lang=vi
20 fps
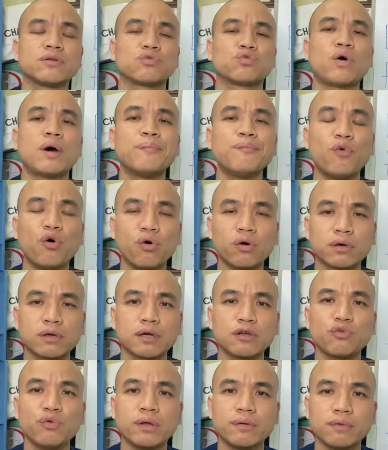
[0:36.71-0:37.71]
toàn bộ
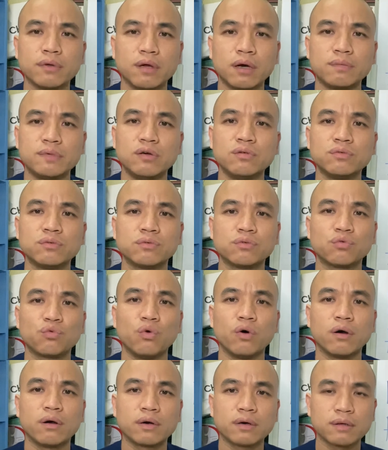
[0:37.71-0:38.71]
cái quyền hợp đồng
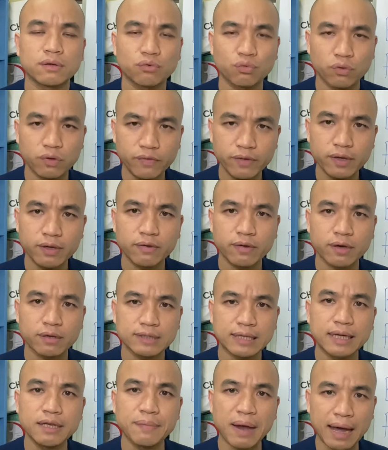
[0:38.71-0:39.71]
của quý vị và
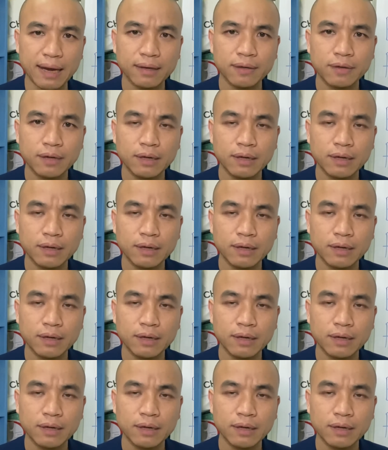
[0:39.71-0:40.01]
gia đình bạn